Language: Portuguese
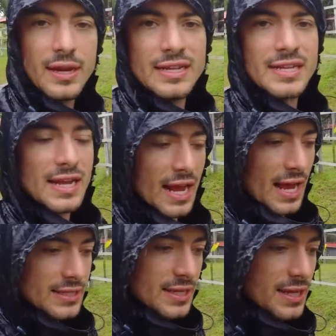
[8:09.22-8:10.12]
nessa
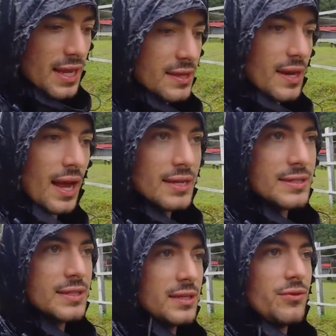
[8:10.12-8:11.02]
casa aqui
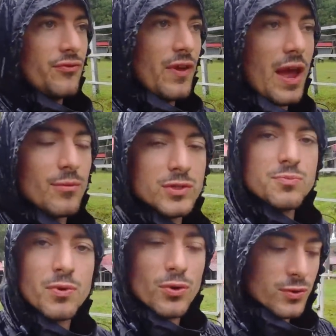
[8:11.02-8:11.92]
atrás e viemos
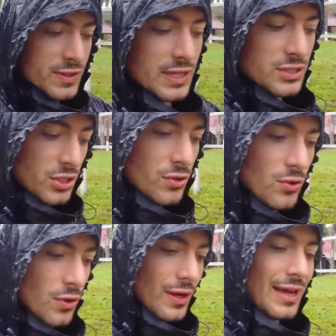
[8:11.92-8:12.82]
pro
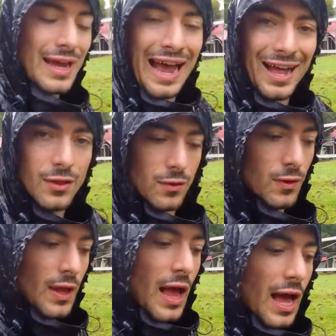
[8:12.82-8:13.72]
sentido errado.
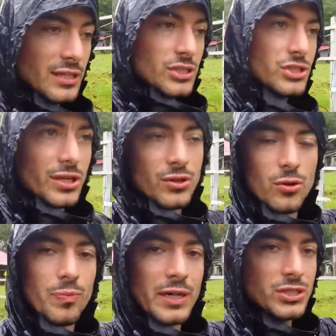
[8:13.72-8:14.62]
A gente
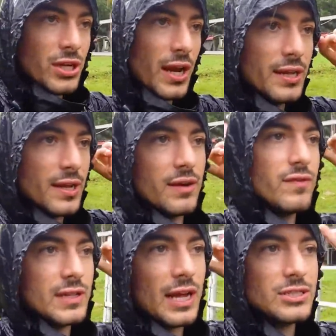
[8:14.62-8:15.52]
entrou pra direita, na
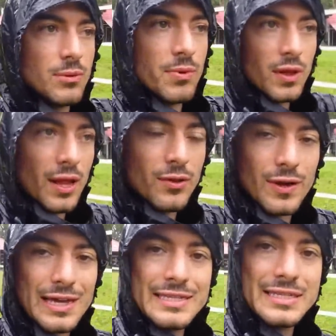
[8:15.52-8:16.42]
verdade é pro lado
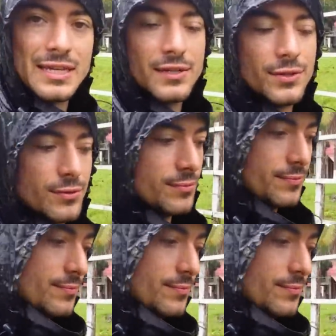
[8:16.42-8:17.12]
esquerdo.